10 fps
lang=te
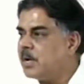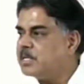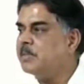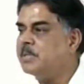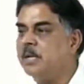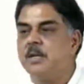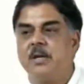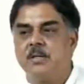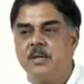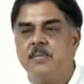కాల్
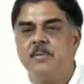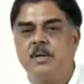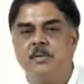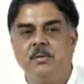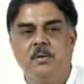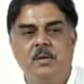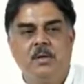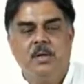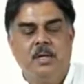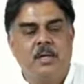మనీ వడ్డీ
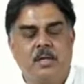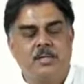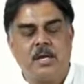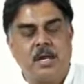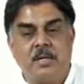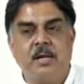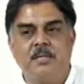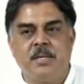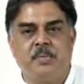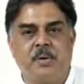వ్యాపారాలు తమ
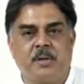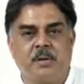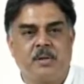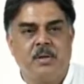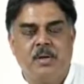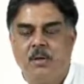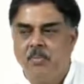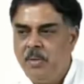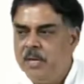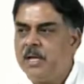బకాయిలను వసూలు
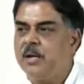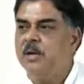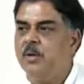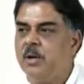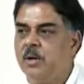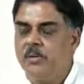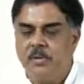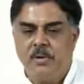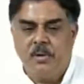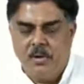చేసుకునే విధమే
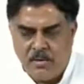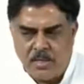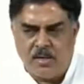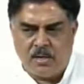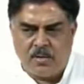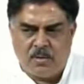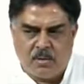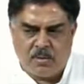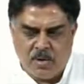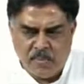కనిపిస్తుందని
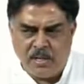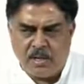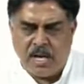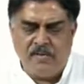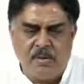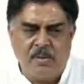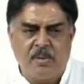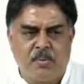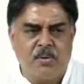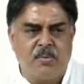వ్యాఖ్యలు చేశారు
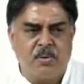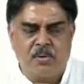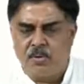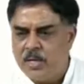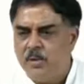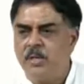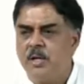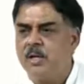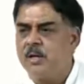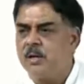డెబ్బై సంవత్సరాలు
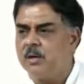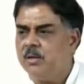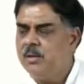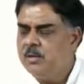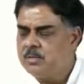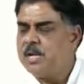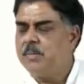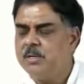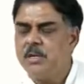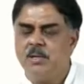పైబడిన వారికి
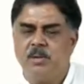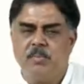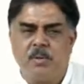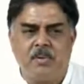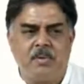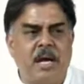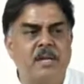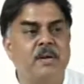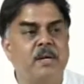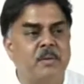చేక్ వండన్స్ ఫైనల్
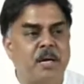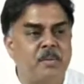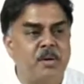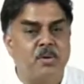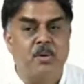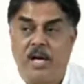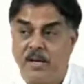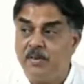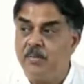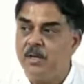అర్హతను
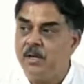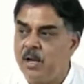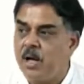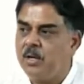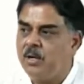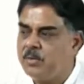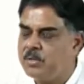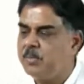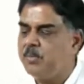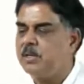ఎనభై ఏళ్లకు మార్చడం